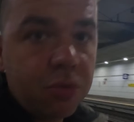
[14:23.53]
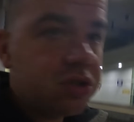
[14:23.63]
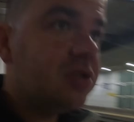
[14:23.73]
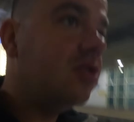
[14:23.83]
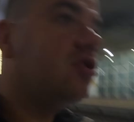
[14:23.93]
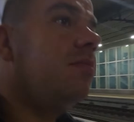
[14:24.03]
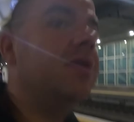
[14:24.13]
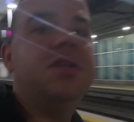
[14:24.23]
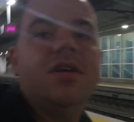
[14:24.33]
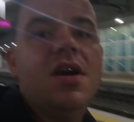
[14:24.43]
mocno, że
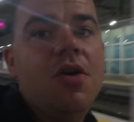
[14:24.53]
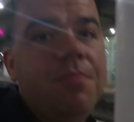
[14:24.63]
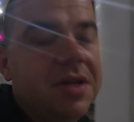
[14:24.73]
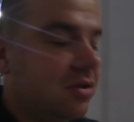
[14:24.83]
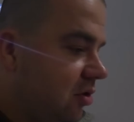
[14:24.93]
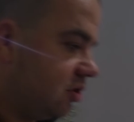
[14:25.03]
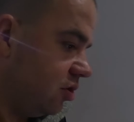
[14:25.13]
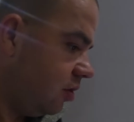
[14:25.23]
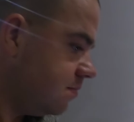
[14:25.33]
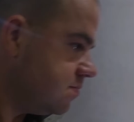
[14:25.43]
będę jechał
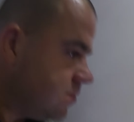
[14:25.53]
pendolino,